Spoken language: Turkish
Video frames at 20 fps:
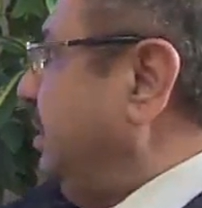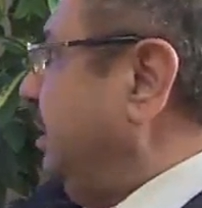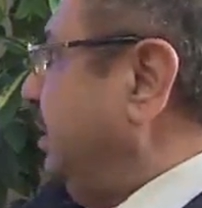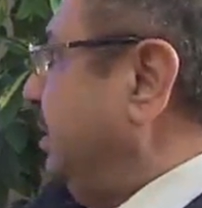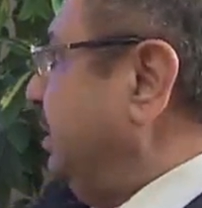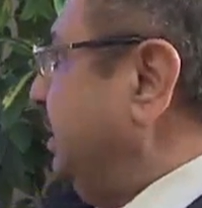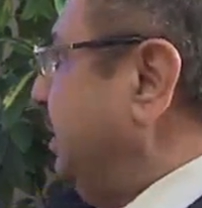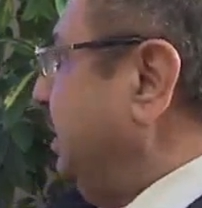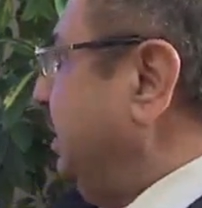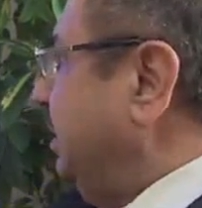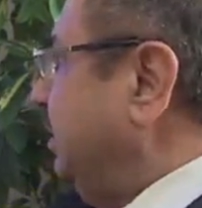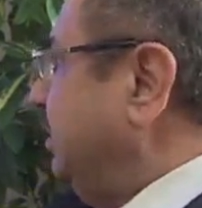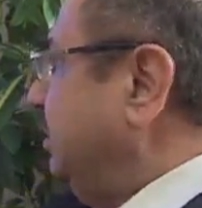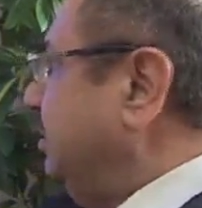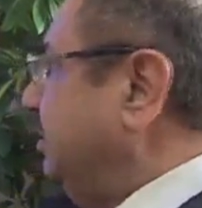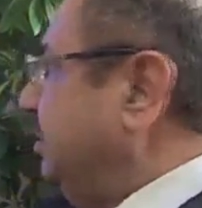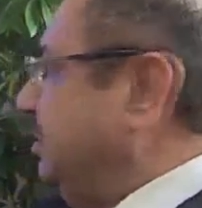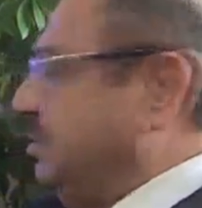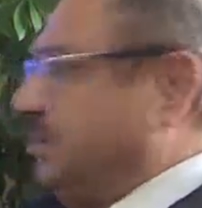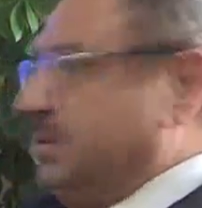
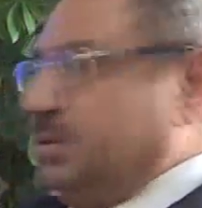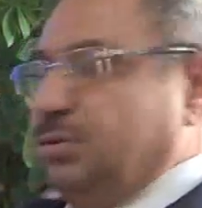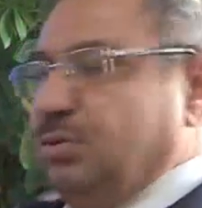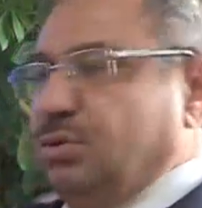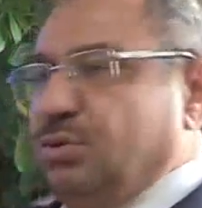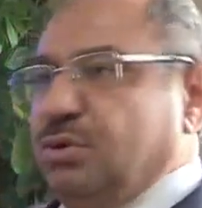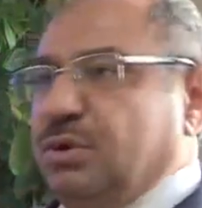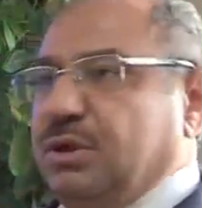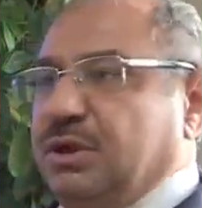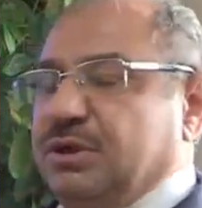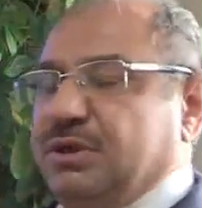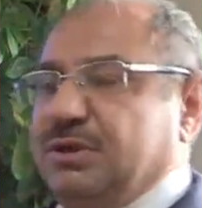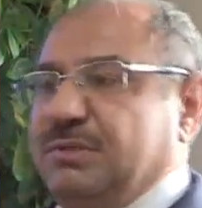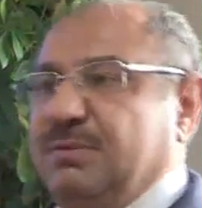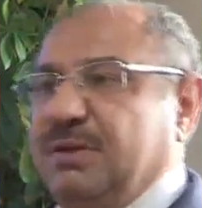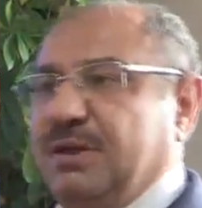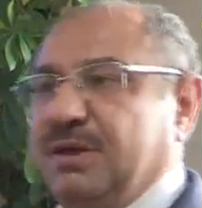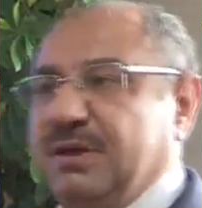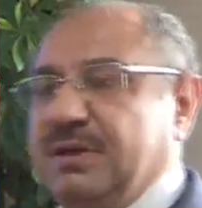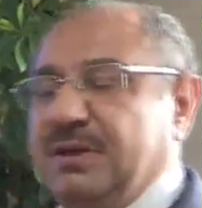Antalya'nın e, doğu
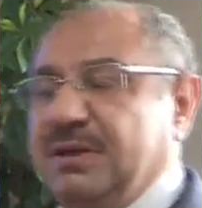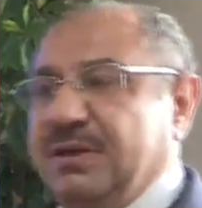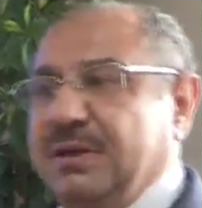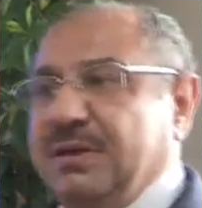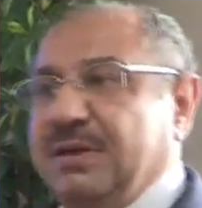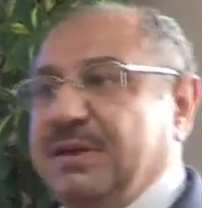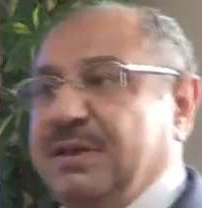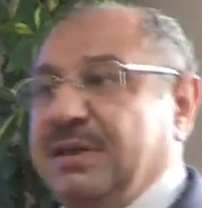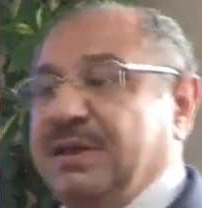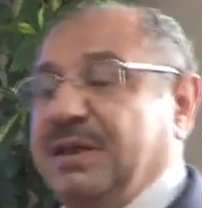kesimlerini